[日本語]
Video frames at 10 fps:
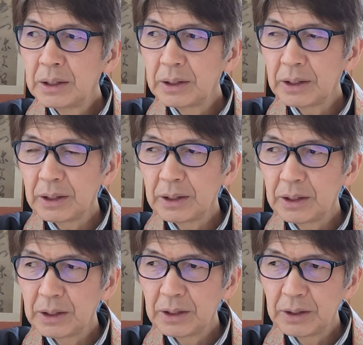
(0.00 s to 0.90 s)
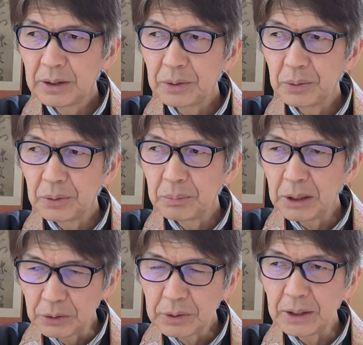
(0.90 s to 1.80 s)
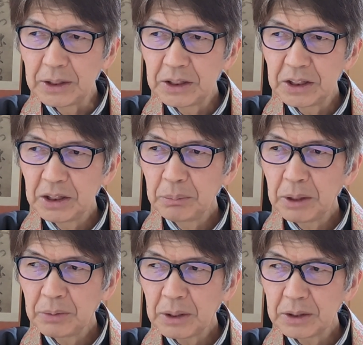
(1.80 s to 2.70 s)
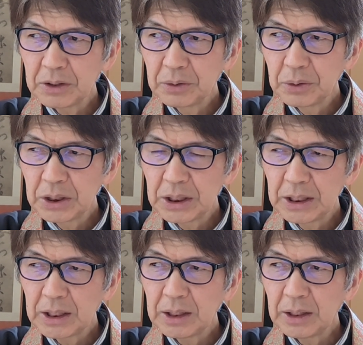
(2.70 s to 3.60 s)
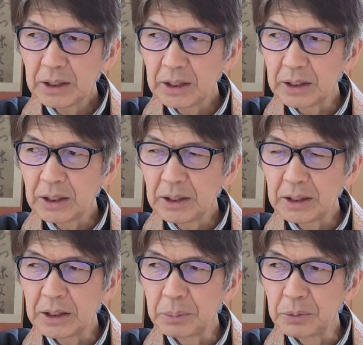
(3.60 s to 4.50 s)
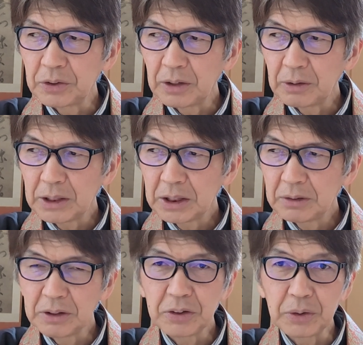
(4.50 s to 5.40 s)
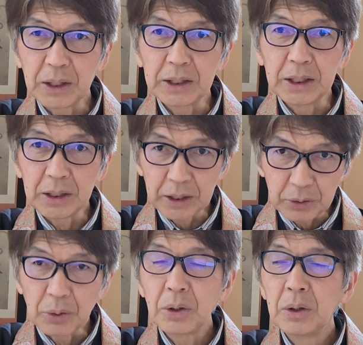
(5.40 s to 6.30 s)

で、こう、まあ言うたら一人前の活動をしていかなきゃいけないけども、さ私はそれが嫌だと。